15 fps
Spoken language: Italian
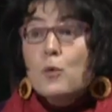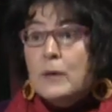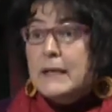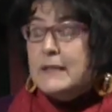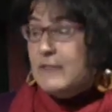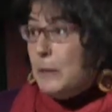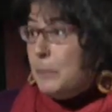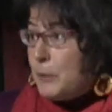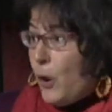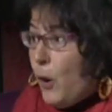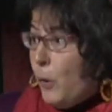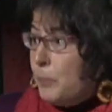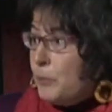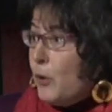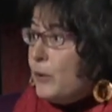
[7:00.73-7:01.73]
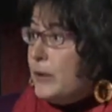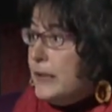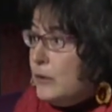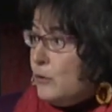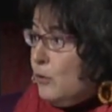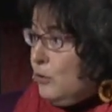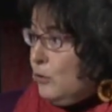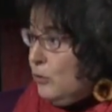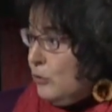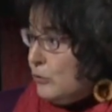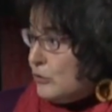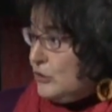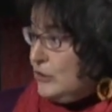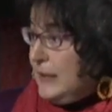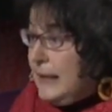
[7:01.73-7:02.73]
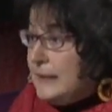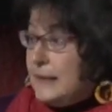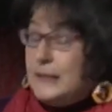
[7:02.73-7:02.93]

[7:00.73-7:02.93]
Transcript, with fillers: univa proprio i concorsi della